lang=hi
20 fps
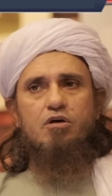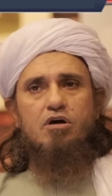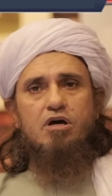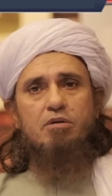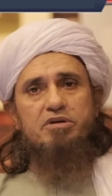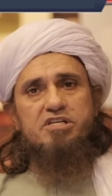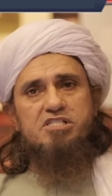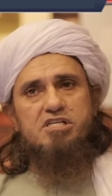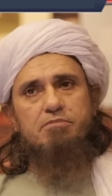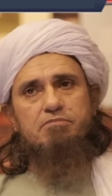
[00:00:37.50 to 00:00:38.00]
और
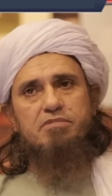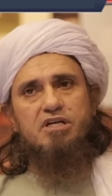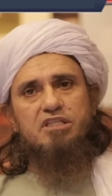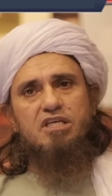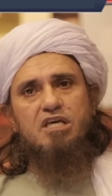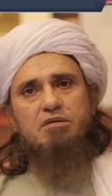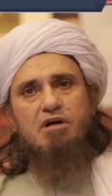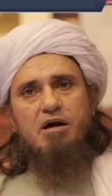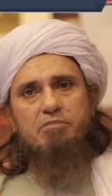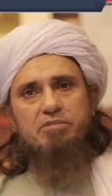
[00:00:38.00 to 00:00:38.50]
हमेशा
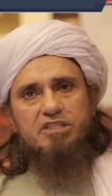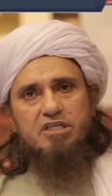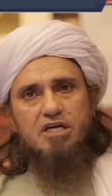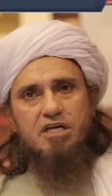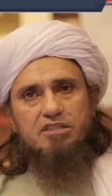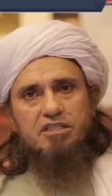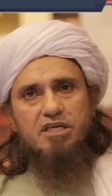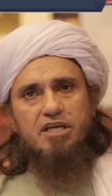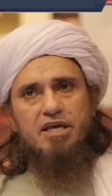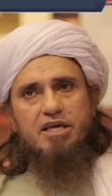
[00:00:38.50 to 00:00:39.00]
मर्दी इमामत
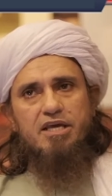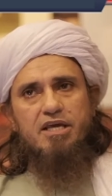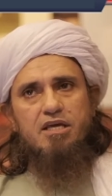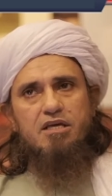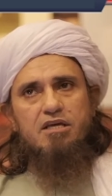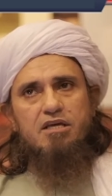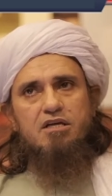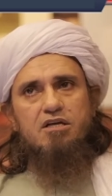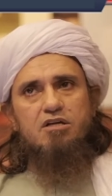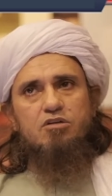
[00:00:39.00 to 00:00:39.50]
करते रहे हैं
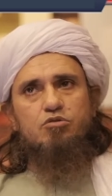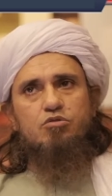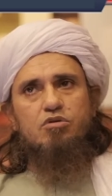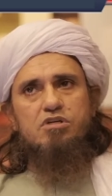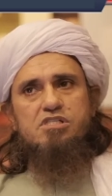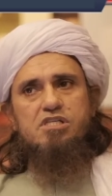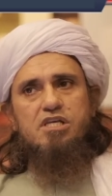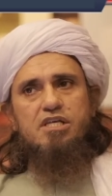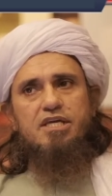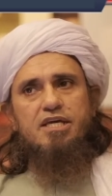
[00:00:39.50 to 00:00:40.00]
तो
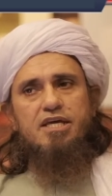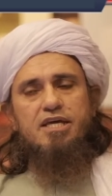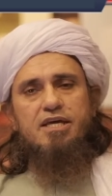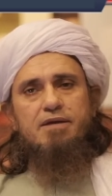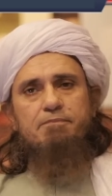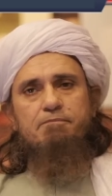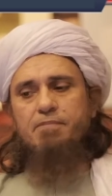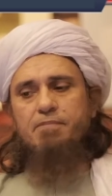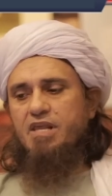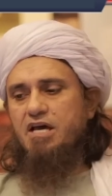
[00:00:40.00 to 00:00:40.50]
इसलिए
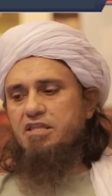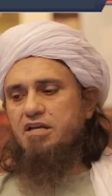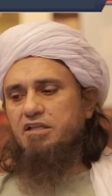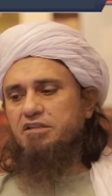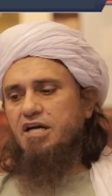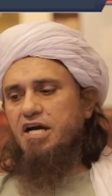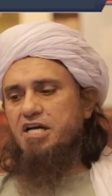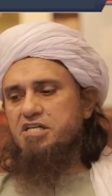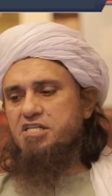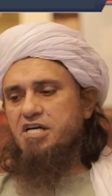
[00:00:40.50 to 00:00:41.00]

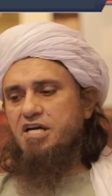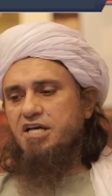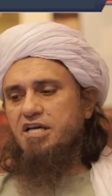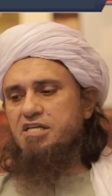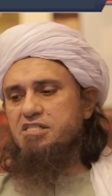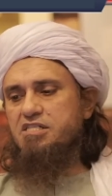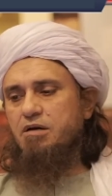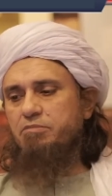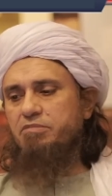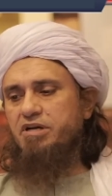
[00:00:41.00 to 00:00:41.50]
हज़रत आयशा के
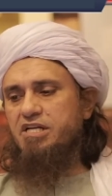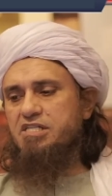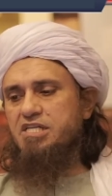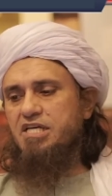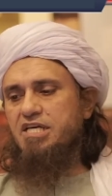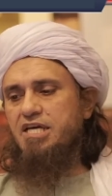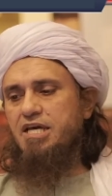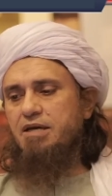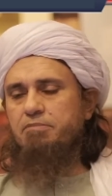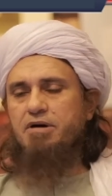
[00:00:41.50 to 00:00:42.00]
इस अमल से
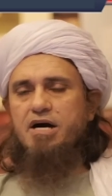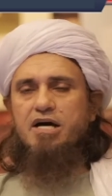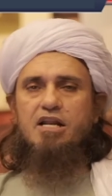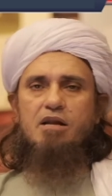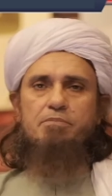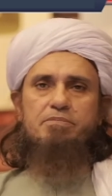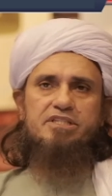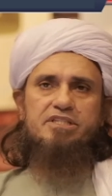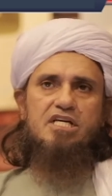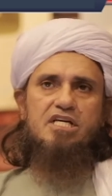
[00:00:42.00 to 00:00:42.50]
ये
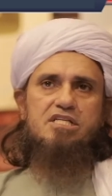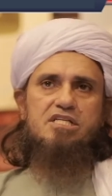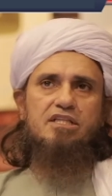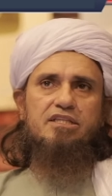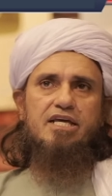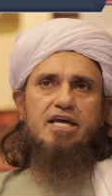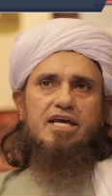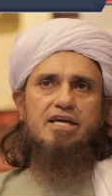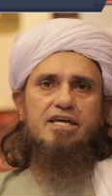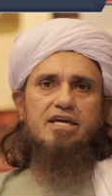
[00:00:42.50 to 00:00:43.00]
बहरल पता
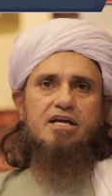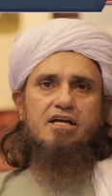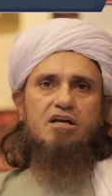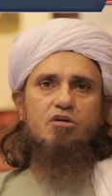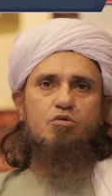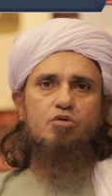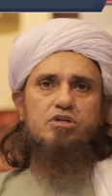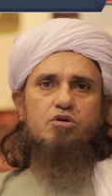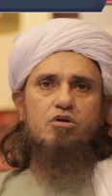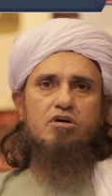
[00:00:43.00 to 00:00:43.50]
चलता है कि
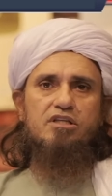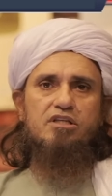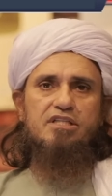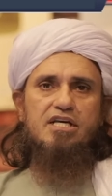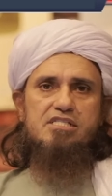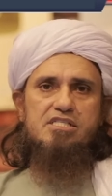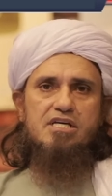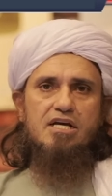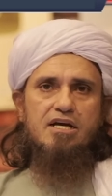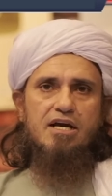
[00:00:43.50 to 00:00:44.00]
अगर कोई औरत
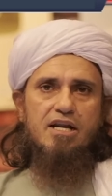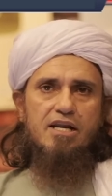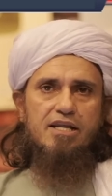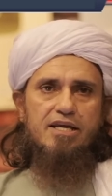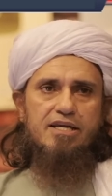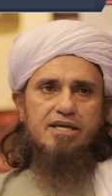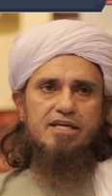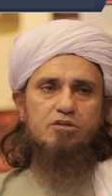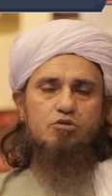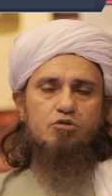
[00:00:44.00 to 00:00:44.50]
ऐसा कर
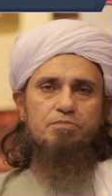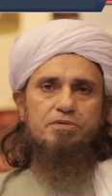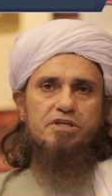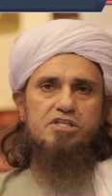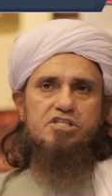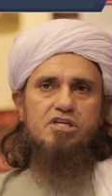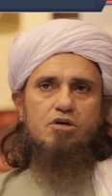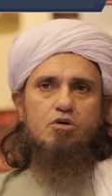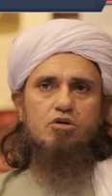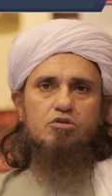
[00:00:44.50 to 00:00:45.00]
लेगी तो
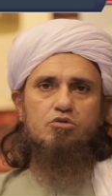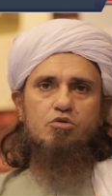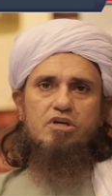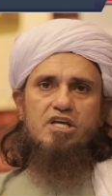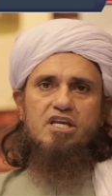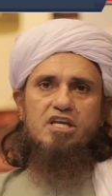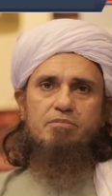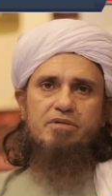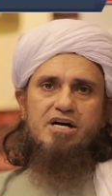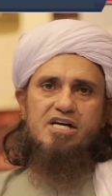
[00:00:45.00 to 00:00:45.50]
पीछे औरतों
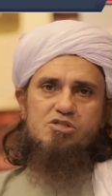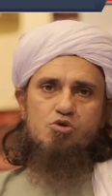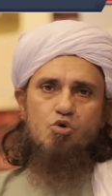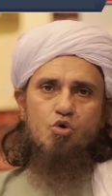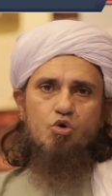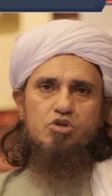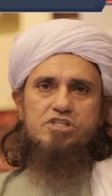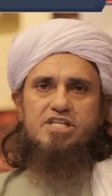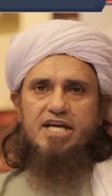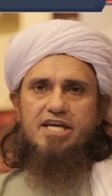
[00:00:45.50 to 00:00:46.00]
की नमाज
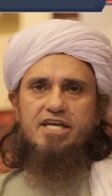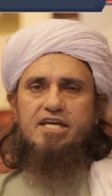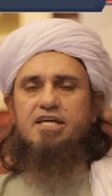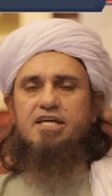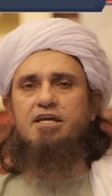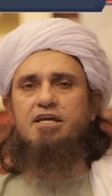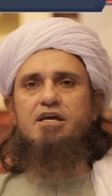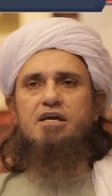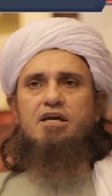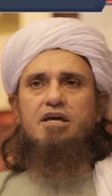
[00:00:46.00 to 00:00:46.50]
हो
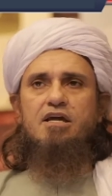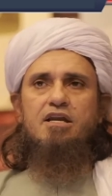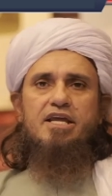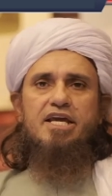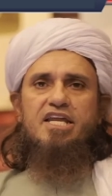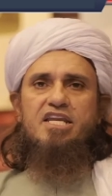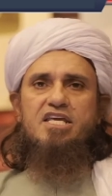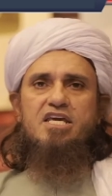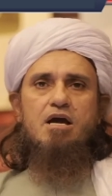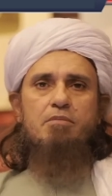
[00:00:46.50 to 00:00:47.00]
जाएगी
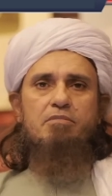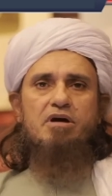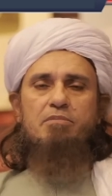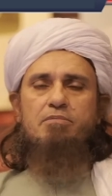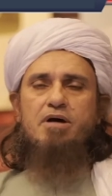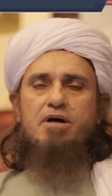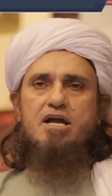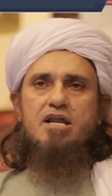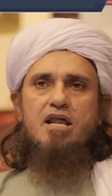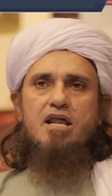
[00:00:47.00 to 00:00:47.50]
लेकिन ये अमल
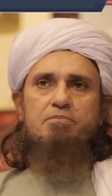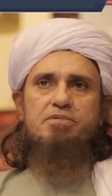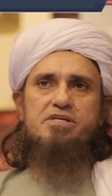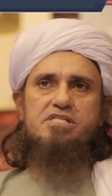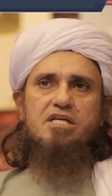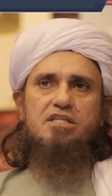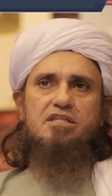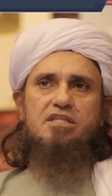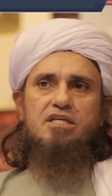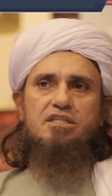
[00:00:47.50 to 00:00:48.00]
बहरहाल
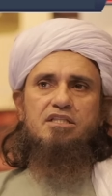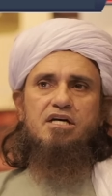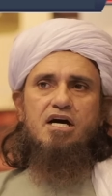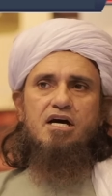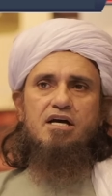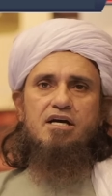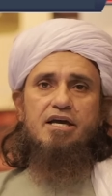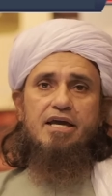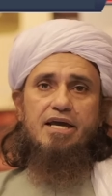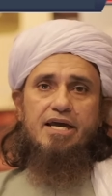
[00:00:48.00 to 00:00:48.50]
पसंदीदा
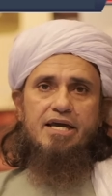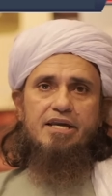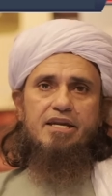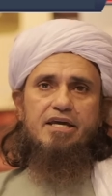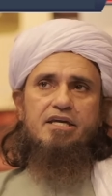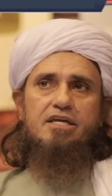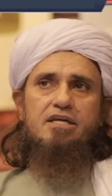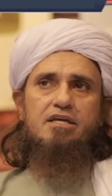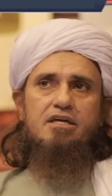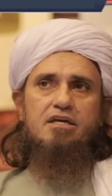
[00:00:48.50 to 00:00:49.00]
है
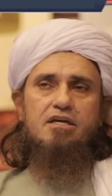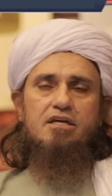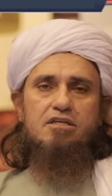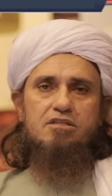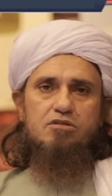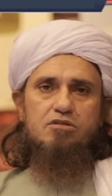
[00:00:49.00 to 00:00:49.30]
नहीं